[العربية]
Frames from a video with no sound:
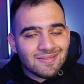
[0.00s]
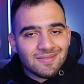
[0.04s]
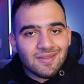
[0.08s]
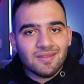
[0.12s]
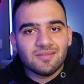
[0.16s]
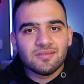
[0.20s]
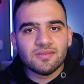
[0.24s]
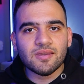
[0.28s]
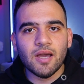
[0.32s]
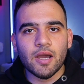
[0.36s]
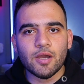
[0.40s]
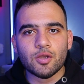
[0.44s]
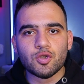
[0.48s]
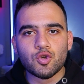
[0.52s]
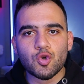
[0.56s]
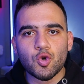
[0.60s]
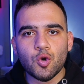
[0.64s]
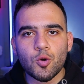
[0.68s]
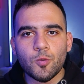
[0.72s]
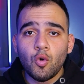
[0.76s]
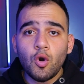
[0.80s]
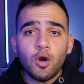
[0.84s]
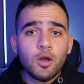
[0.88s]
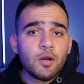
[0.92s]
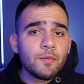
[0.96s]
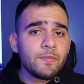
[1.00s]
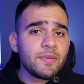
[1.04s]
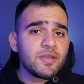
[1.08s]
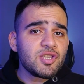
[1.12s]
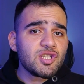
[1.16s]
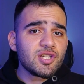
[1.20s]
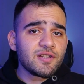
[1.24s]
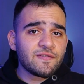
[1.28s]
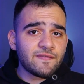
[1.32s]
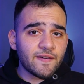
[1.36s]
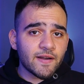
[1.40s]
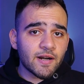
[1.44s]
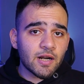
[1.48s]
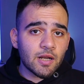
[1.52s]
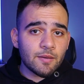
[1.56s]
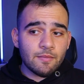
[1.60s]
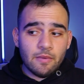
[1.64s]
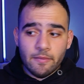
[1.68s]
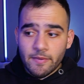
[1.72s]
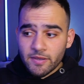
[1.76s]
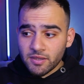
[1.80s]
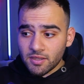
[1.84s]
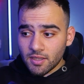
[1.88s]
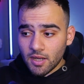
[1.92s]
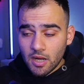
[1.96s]
ضد تايجو وهون بيجي الفرق
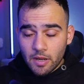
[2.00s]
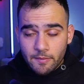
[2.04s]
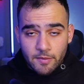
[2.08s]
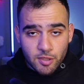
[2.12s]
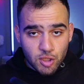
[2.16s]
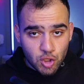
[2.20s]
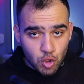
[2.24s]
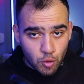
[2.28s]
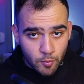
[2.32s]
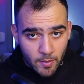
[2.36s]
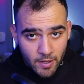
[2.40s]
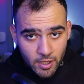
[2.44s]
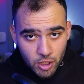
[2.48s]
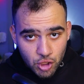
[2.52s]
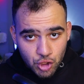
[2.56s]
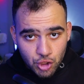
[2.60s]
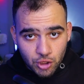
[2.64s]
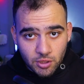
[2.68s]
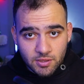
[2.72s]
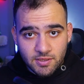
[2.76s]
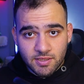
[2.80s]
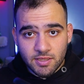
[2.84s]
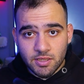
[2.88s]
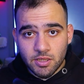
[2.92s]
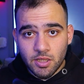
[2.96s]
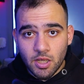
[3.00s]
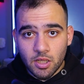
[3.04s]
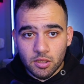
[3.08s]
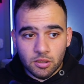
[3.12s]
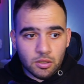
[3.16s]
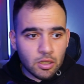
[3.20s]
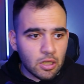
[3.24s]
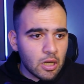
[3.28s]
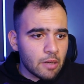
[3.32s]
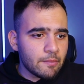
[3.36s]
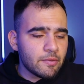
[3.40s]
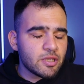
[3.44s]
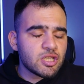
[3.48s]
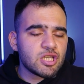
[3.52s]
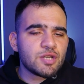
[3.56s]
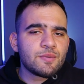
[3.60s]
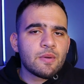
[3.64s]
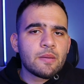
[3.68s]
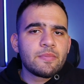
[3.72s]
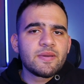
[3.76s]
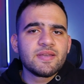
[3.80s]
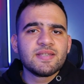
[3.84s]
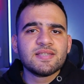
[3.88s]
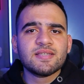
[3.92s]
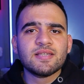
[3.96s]
ما بين تاكاميتشي وباقي الشخصيات تاكاميتشي
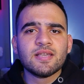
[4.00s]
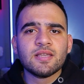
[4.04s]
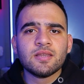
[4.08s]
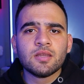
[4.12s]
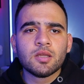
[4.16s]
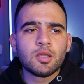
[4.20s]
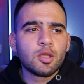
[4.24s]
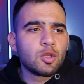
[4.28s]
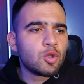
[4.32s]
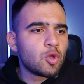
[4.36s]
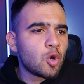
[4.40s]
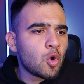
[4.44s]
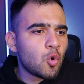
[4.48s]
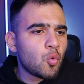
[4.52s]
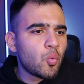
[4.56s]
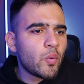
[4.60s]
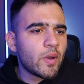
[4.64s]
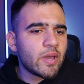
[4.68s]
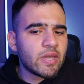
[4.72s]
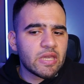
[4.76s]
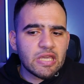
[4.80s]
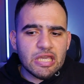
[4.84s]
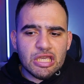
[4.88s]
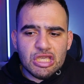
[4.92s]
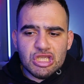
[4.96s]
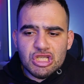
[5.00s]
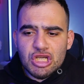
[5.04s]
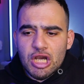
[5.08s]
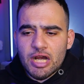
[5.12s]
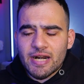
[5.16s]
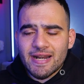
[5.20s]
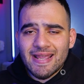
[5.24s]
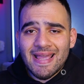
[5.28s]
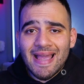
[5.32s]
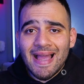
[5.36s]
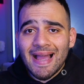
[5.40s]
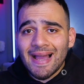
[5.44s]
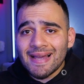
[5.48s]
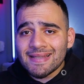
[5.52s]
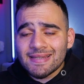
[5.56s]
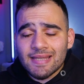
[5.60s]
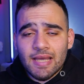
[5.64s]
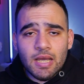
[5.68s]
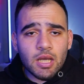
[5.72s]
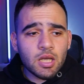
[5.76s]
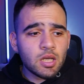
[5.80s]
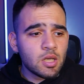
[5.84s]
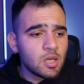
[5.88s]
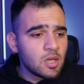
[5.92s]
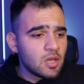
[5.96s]
ما بيحسن انه هو يجاري
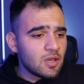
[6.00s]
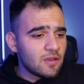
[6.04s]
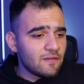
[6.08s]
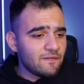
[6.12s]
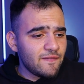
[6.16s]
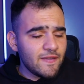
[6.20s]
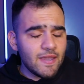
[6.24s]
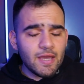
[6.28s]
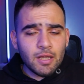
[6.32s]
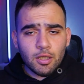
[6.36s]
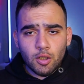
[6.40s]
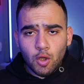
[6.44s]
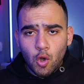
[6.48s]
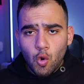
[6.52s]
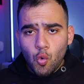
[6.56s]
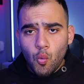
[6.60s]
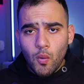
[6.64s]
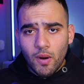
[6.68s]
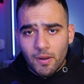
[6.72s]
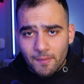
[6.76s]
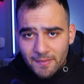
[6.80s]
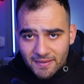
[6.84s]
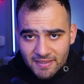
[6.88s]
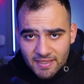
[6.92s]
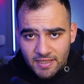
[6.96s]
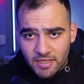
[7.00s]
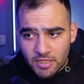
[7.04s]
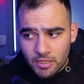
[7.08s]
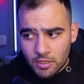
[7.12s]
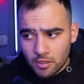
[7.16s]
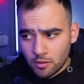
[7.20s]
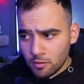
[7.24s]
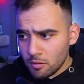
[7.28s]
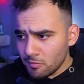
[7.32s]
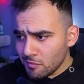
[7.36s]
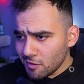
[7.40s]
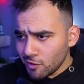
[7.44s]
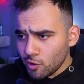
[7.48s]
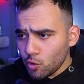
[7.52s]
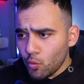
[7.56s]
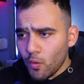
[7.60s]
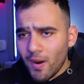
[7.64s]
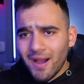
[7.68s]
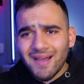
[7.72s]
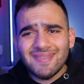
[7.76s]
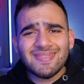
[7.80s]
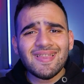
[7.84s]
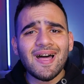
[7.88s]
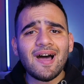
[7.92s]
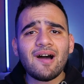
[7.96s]
حدا في القوة البدنية يمكن
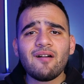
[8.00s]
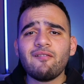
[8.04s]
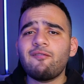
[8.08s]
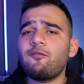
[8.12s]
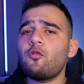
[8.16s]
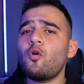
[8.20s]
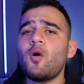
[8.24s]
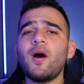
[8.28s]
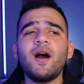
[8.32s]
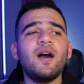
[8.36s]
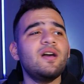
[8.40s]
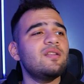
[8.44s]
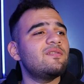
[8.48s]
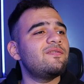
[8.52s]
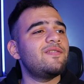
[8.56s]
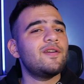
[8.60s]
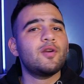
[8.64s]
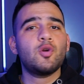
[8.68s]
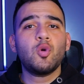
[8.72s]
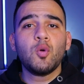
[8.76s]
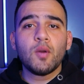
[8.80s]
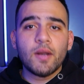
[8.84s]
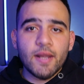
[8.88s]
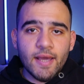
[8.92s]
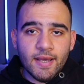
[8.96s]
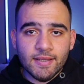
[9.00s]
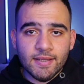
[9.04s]
هو اضعف واحد في كل